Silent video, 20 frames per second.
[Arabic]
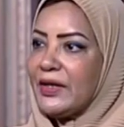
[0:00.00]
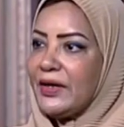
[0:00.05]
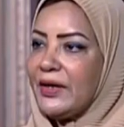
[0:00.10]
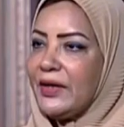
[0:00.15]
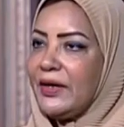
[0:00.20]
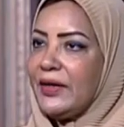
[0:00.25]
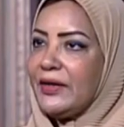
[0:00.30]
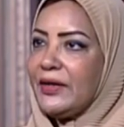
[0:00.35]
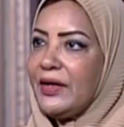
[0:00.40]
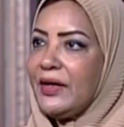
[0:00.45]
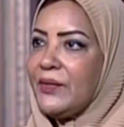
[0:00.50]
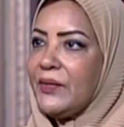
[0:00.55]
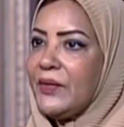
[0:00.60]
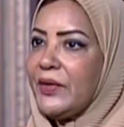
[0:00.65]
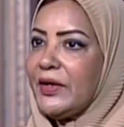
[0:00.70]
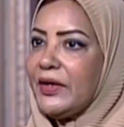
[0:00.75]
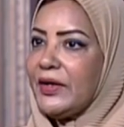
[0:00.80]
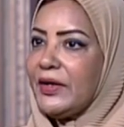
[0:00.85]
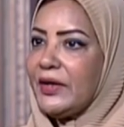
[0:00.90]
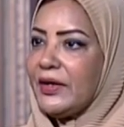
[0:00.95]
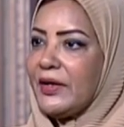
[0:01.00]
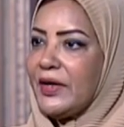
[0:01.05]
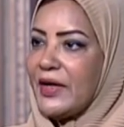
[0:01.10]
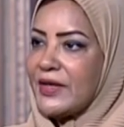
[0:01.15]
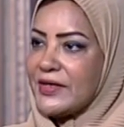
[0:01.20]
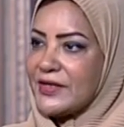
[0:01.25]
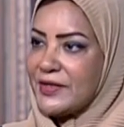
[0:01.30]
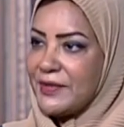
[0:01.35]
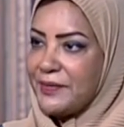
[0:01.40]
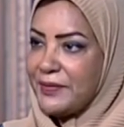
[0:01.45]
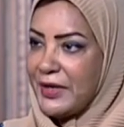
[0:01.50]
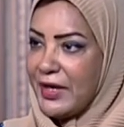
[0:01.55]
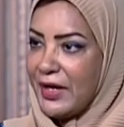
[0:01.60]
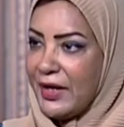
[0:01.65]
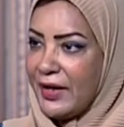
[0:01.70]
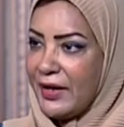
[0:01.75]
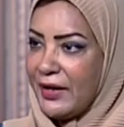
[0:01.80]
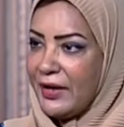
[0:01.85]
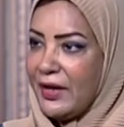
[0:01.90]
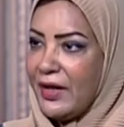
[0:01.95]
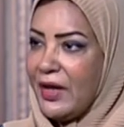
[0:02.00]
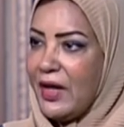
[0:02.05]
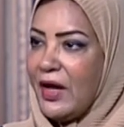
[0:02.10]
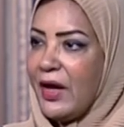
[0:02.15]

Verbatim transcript: احنا لو آه، قسمناها